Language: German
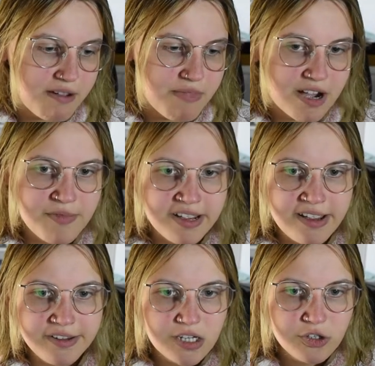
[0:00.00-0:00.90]
habe
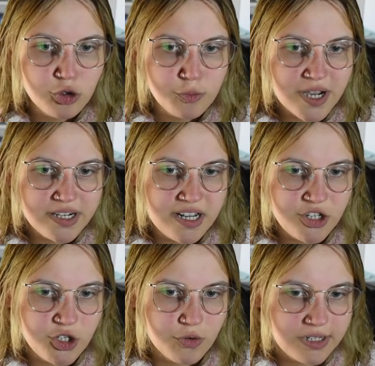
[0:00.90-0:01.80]
ich.
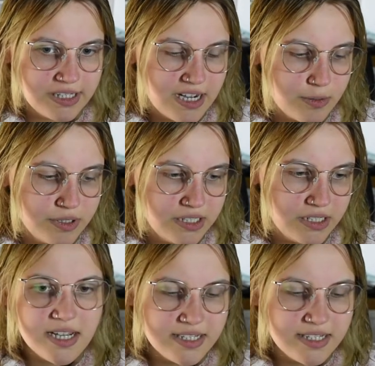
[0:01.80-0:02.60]
Supernatural habe ich.